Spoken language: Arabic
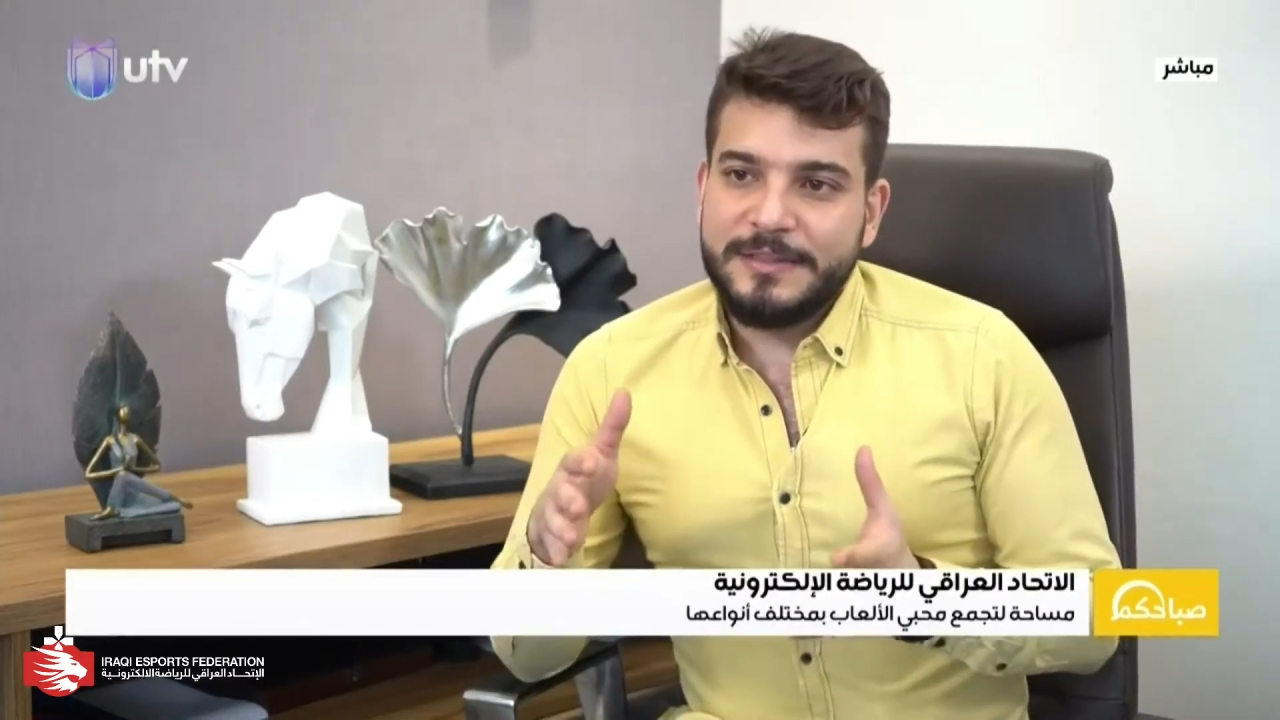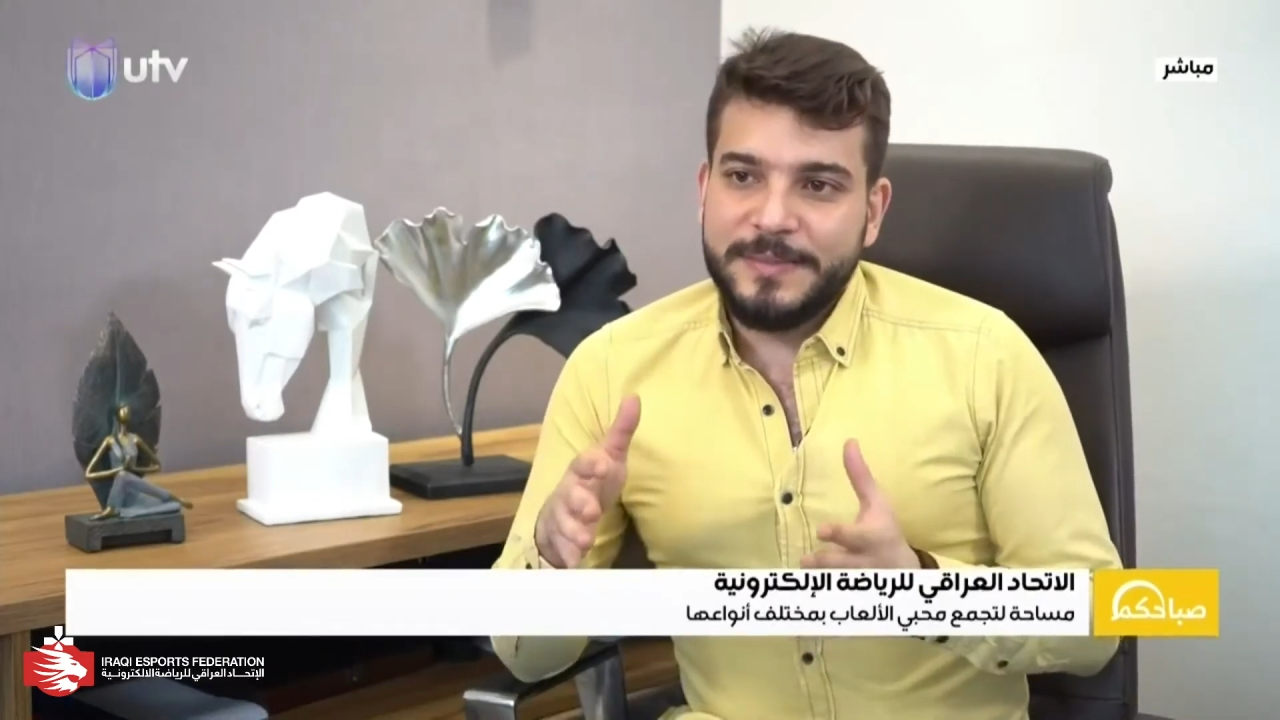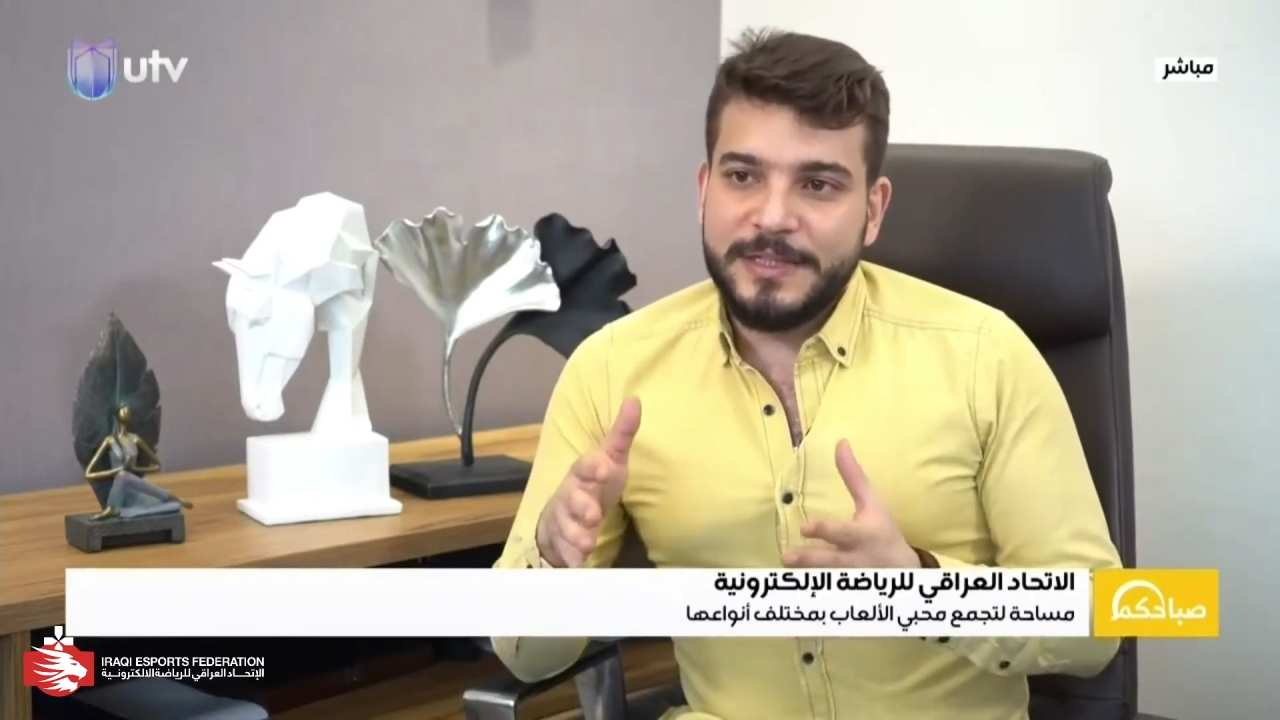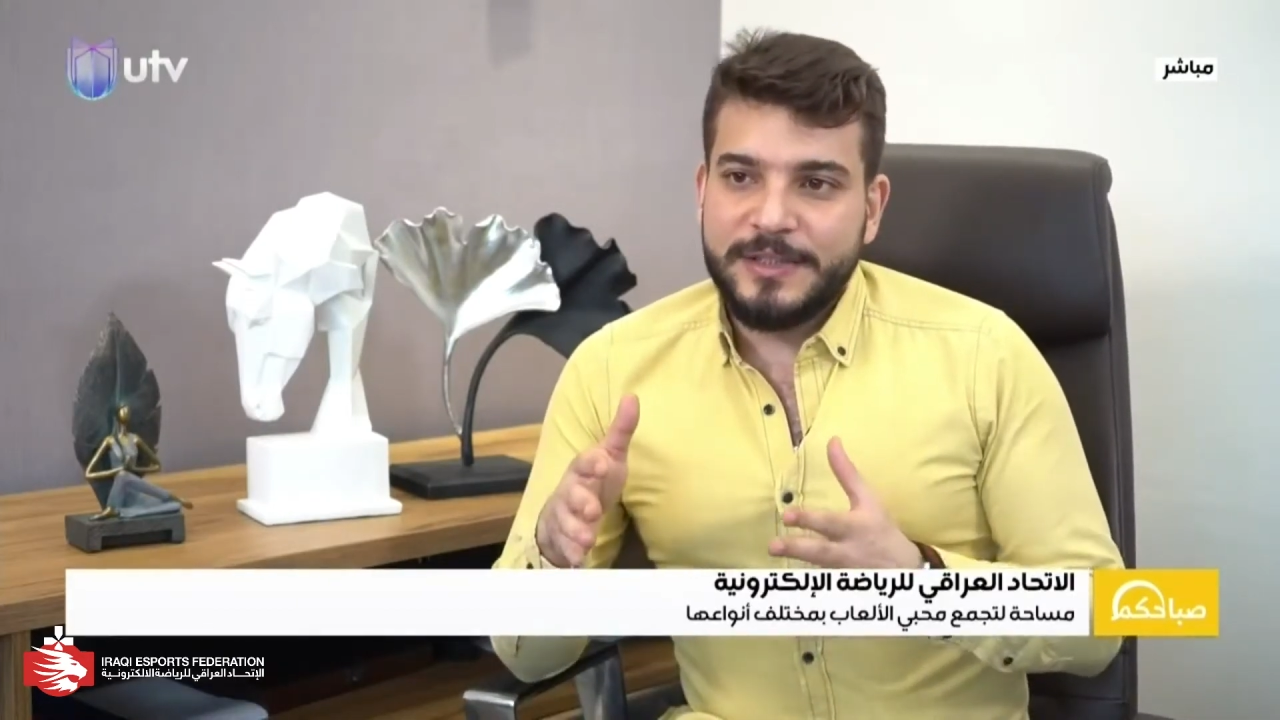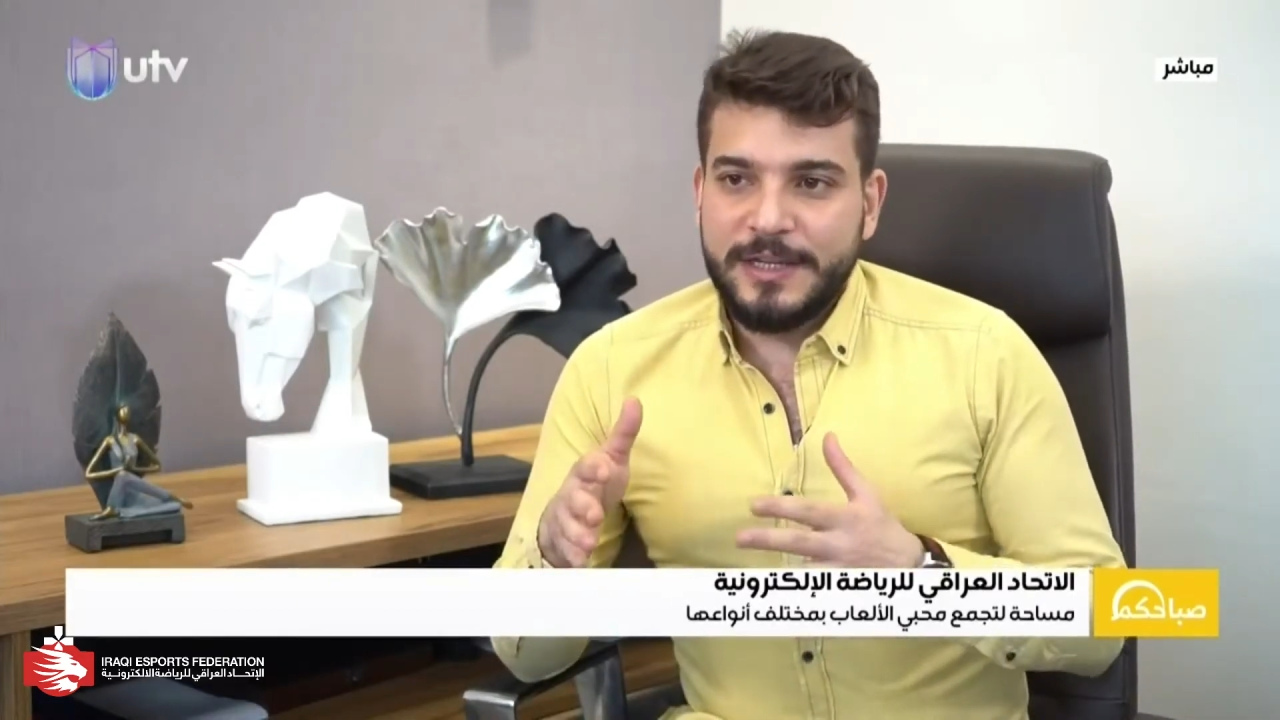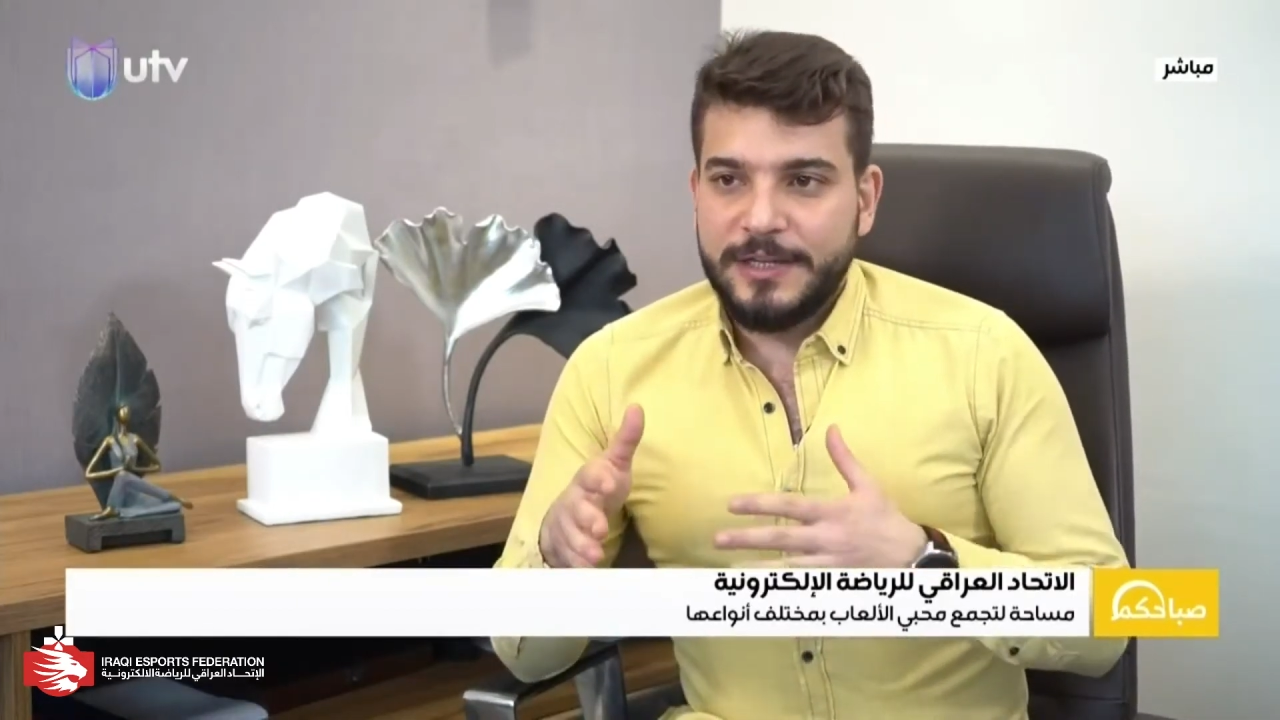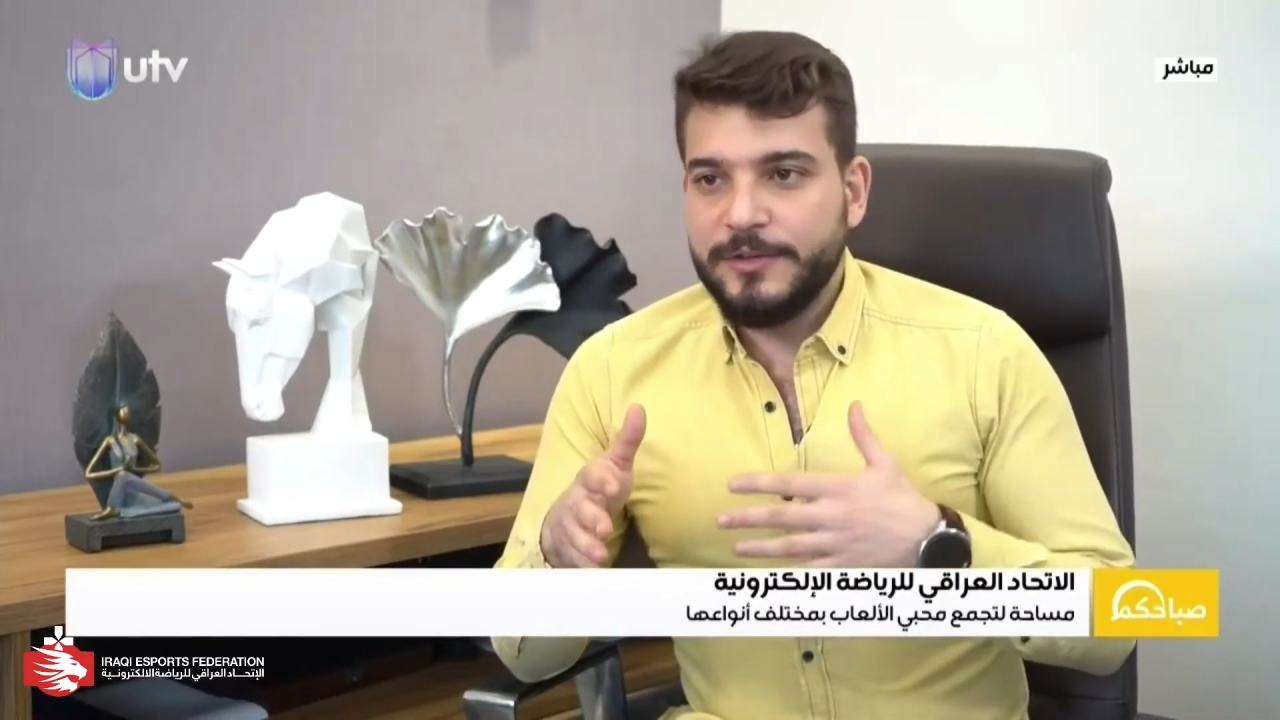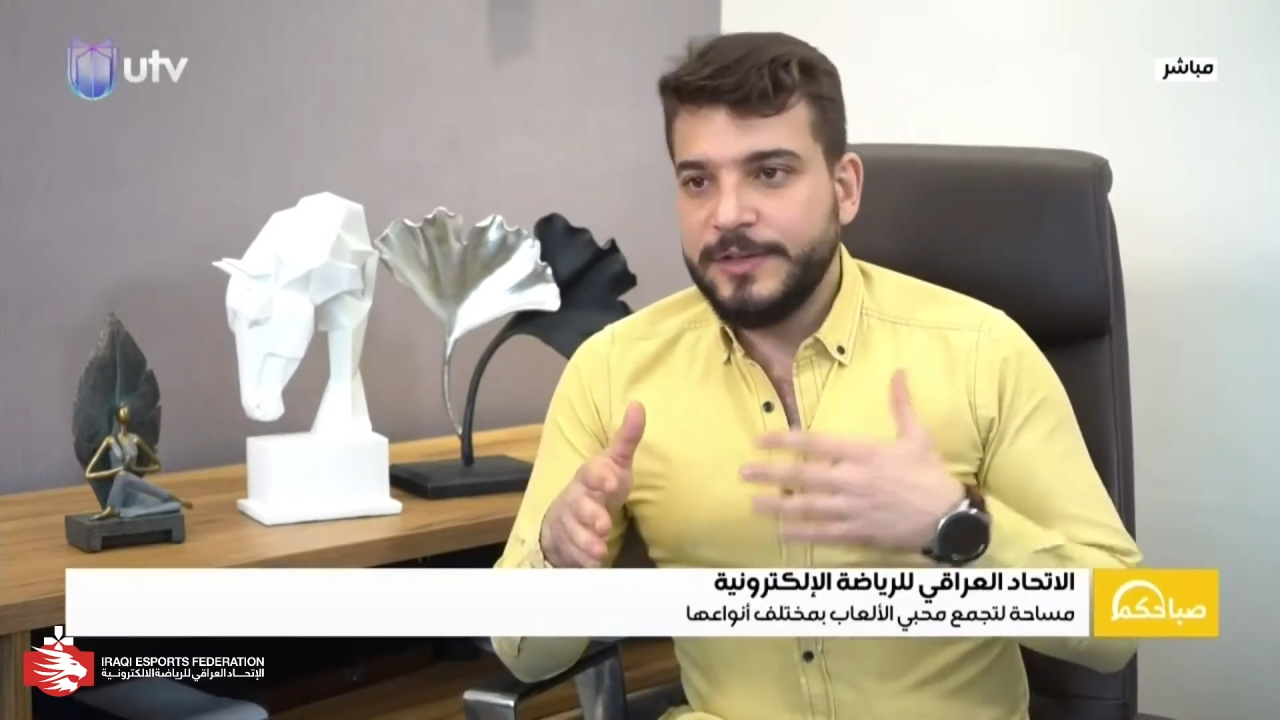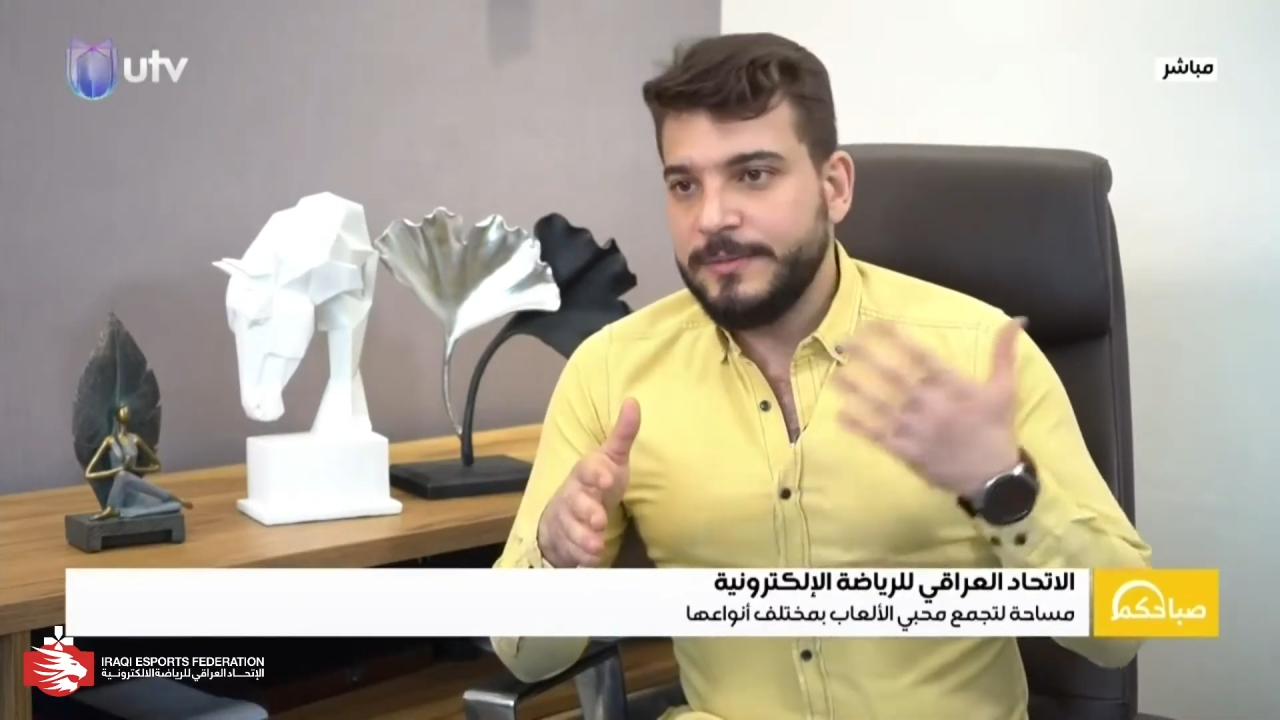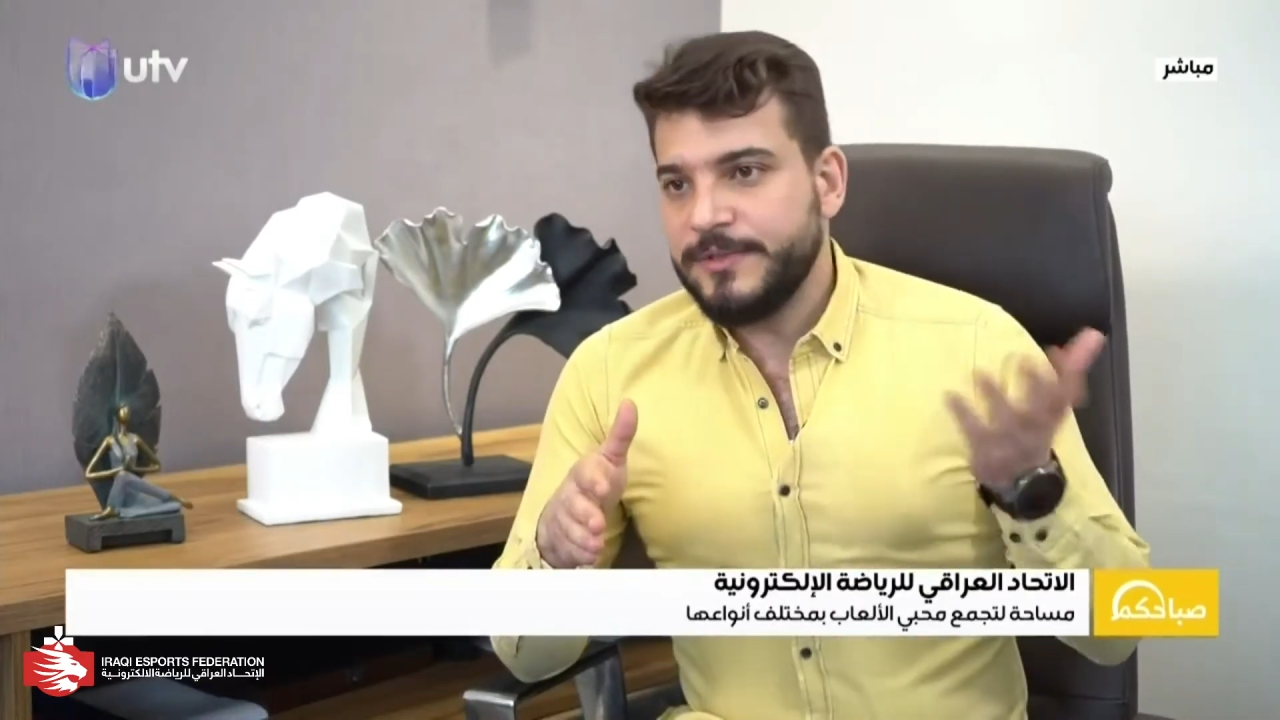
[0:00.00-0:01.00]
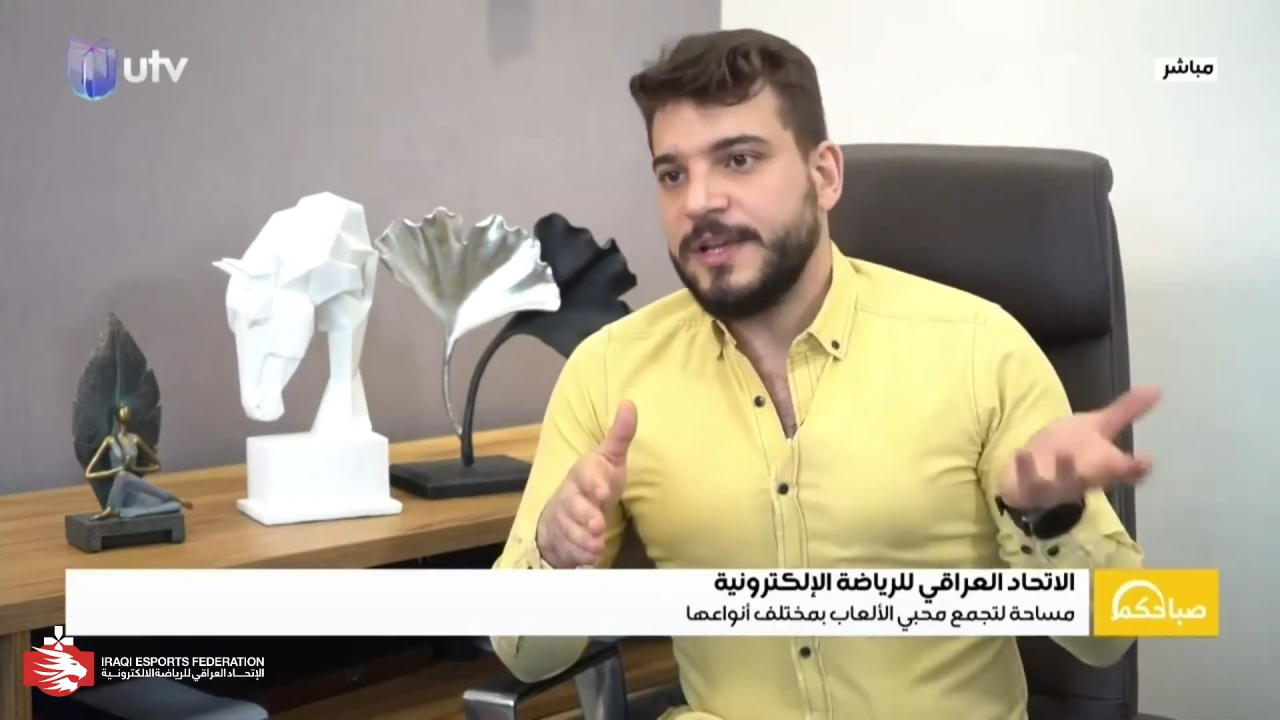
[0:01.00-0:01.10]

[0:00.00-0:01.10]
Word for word: بدات على انه احنا